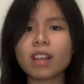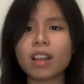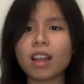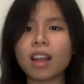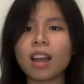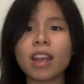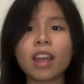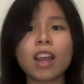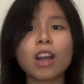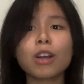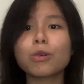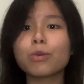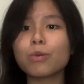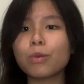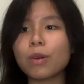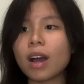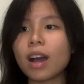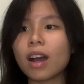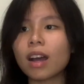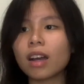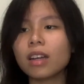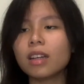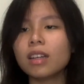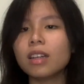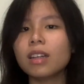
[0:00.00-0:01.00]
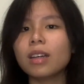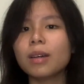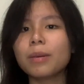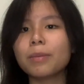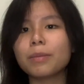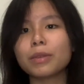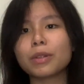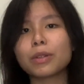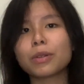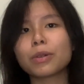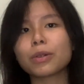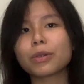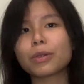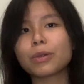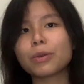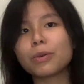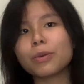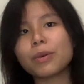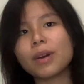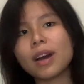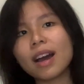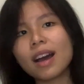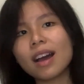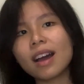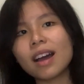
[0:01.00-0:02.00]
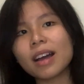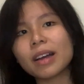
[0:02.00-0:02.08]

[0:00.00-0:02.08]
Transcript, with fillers: kayak gue menurut gue